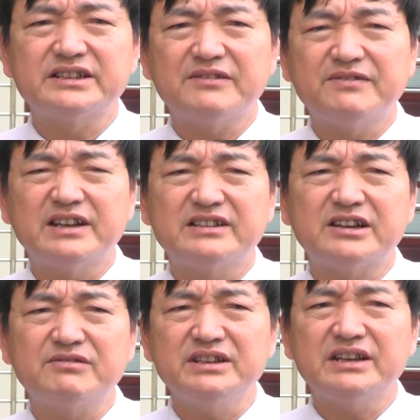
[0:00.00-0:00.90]
ờ, và
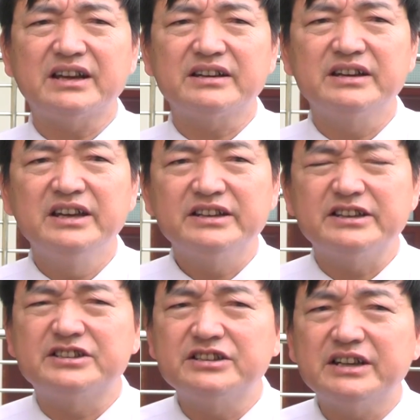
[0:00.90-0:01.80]
sau khi các cái
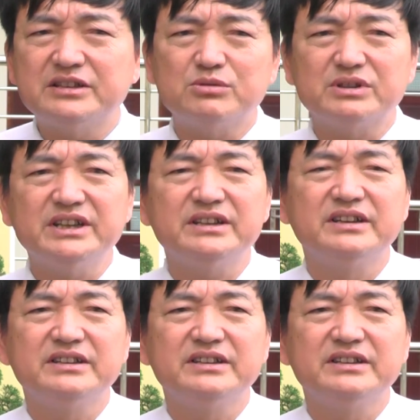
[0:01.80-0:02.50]
kỹ sư này rút đi